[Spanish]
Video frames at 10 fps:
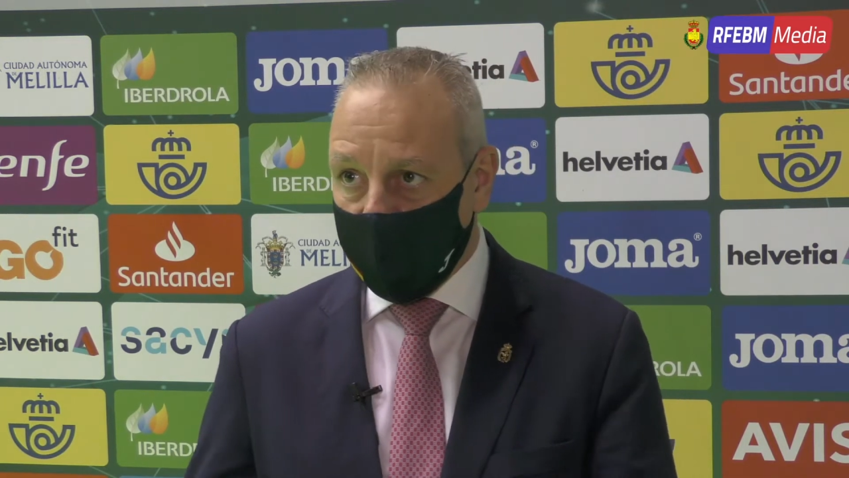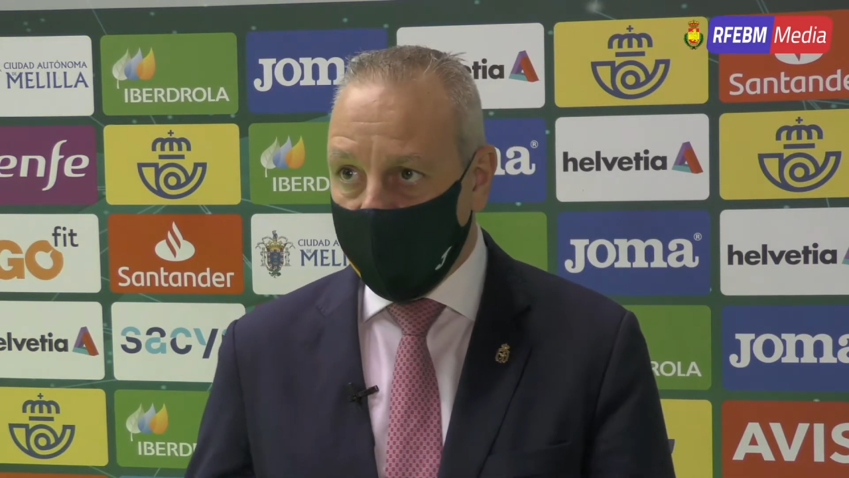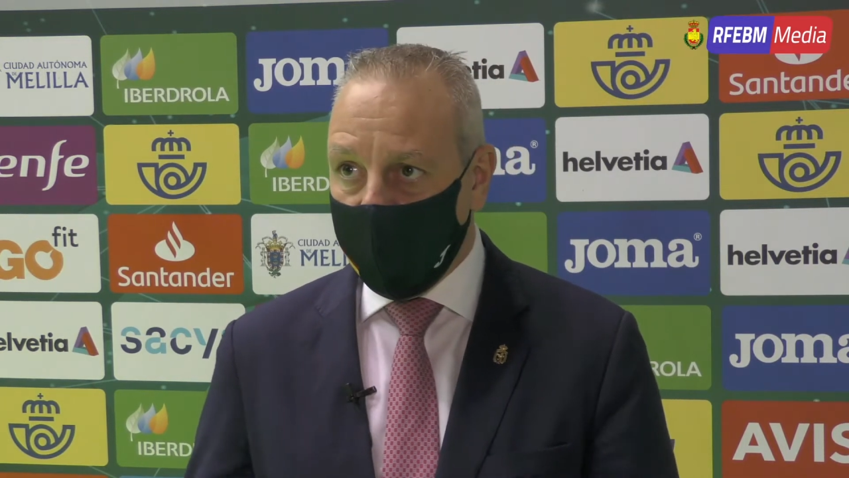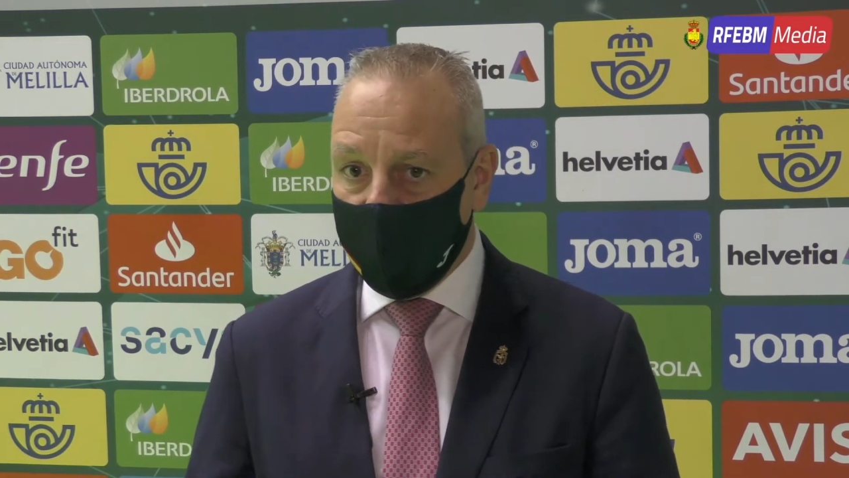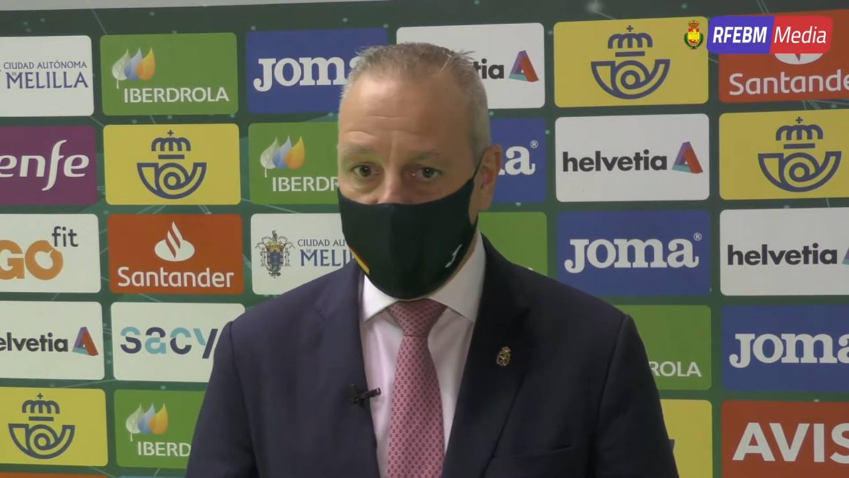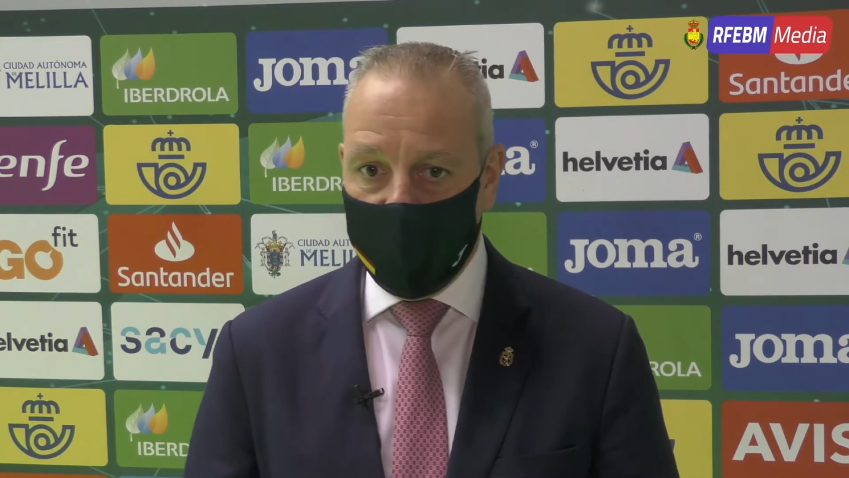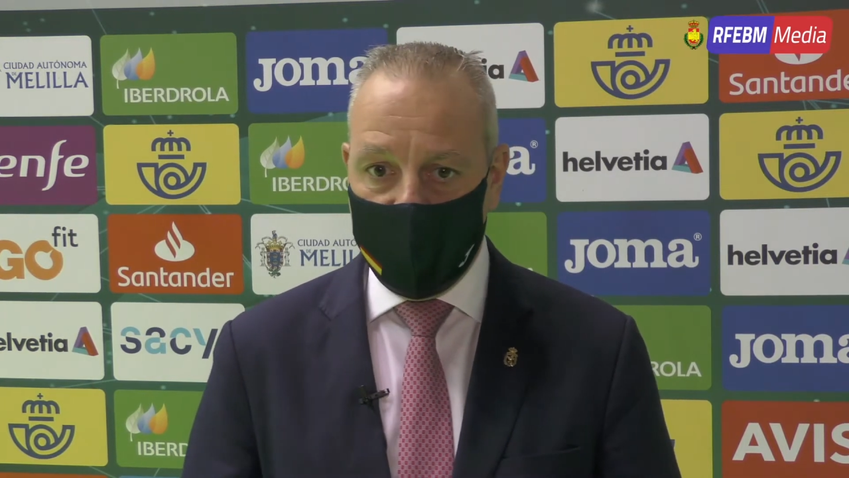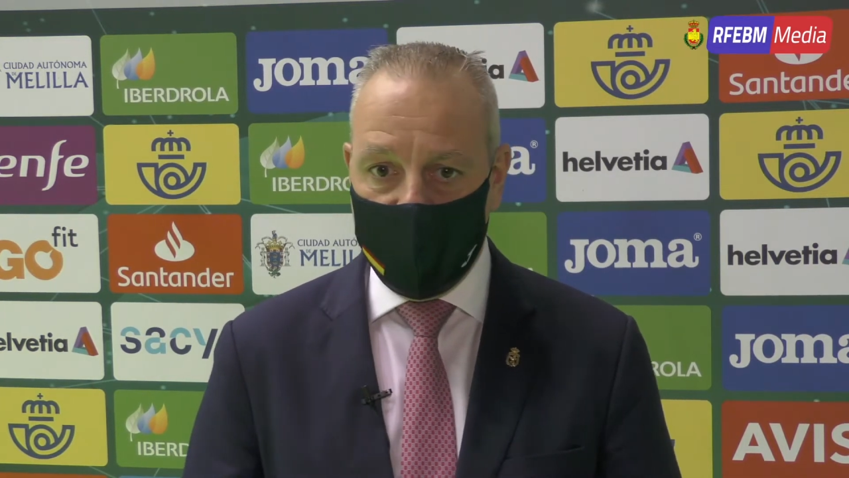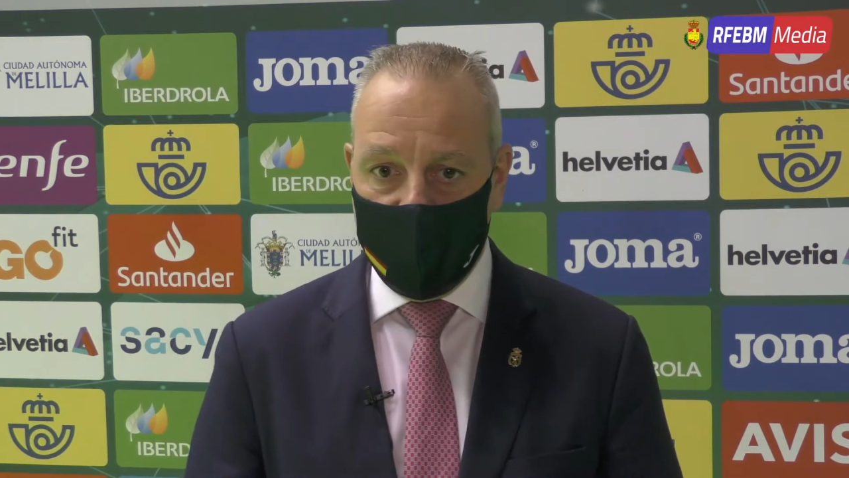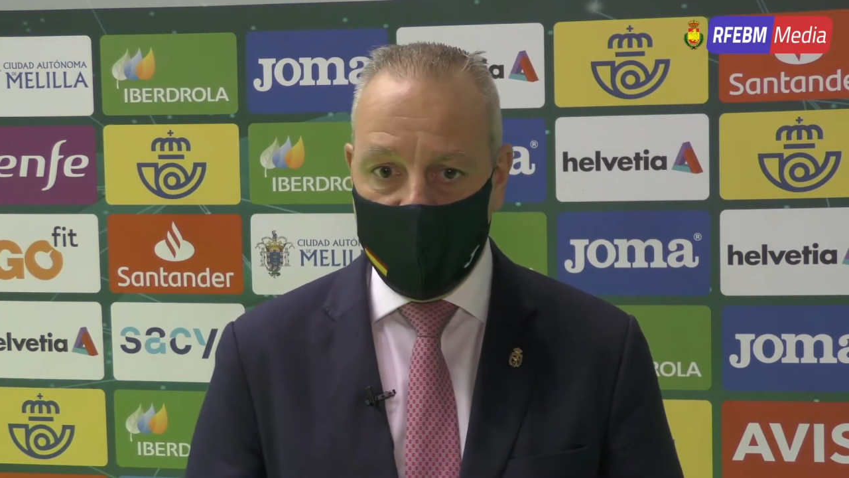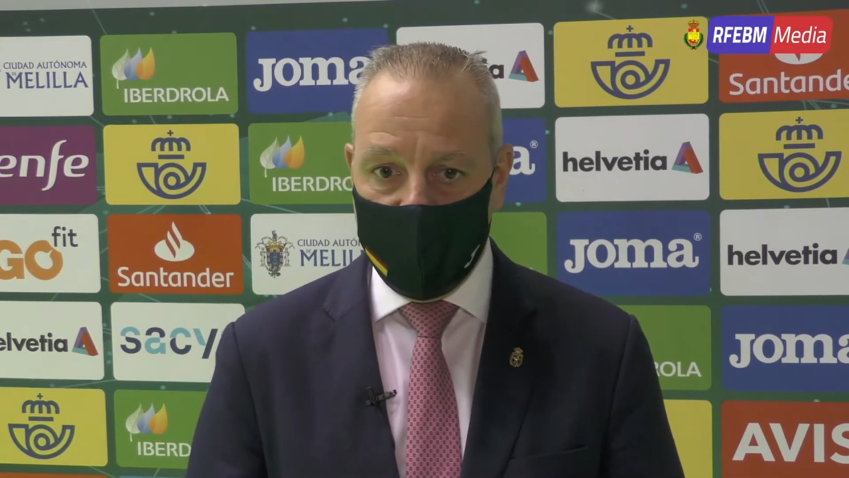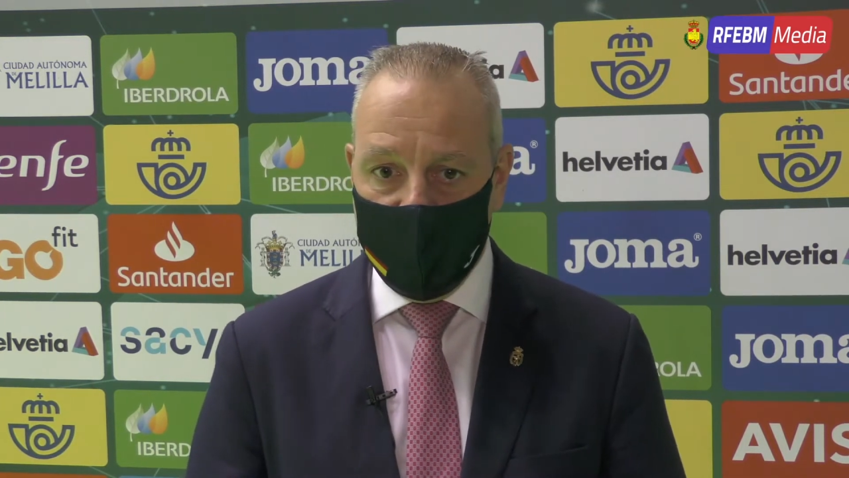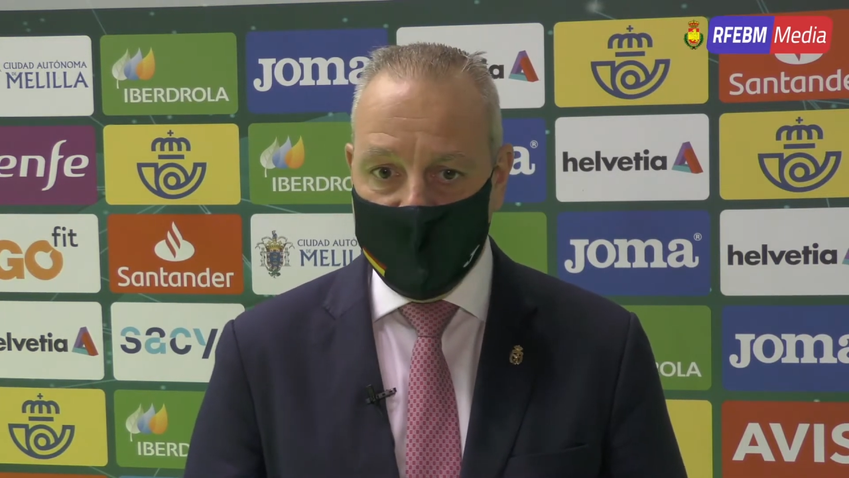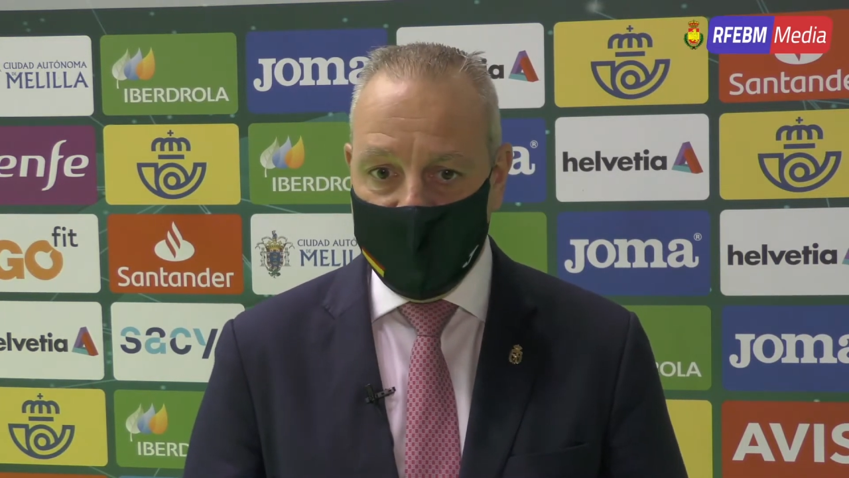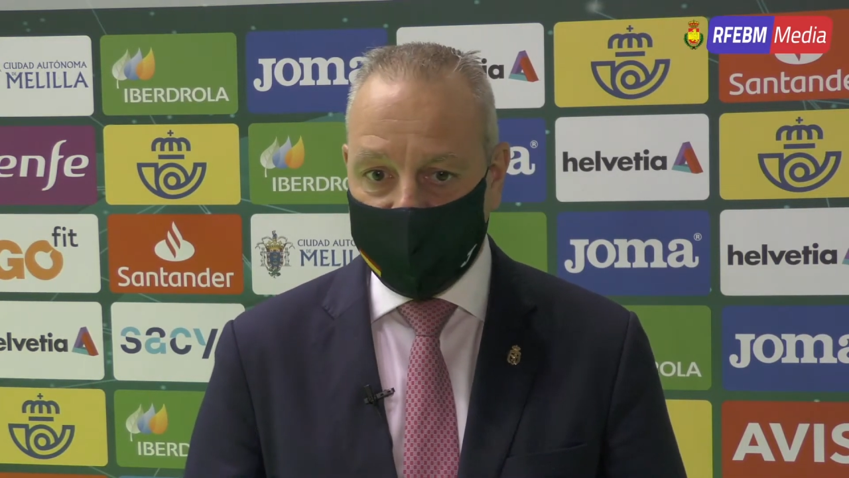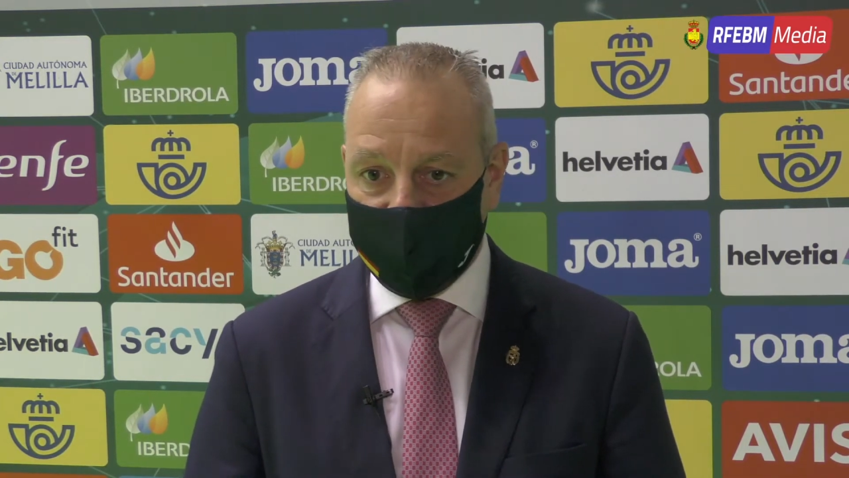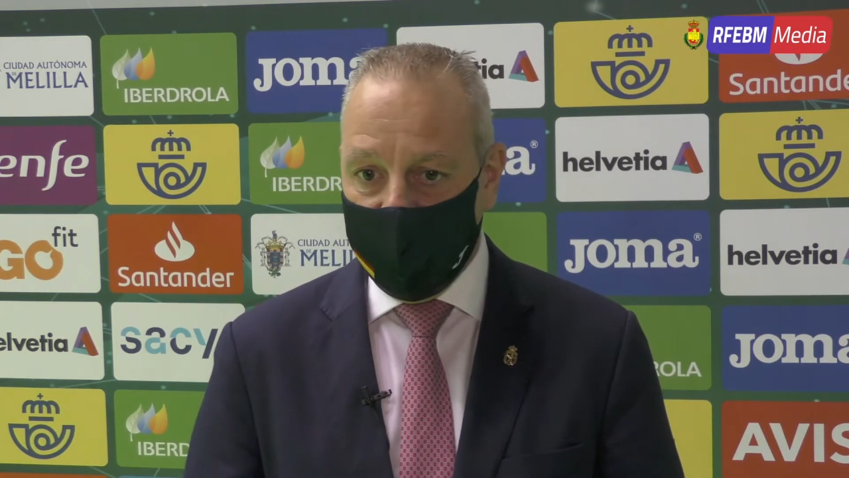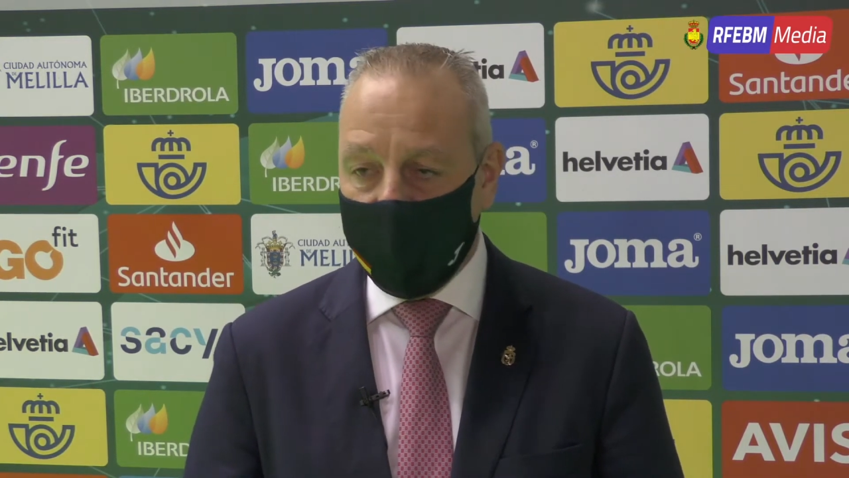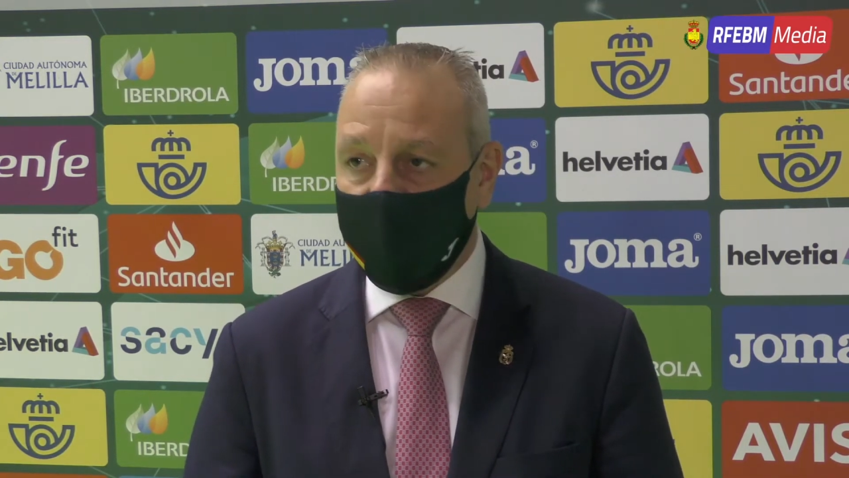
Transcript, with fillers: como asistía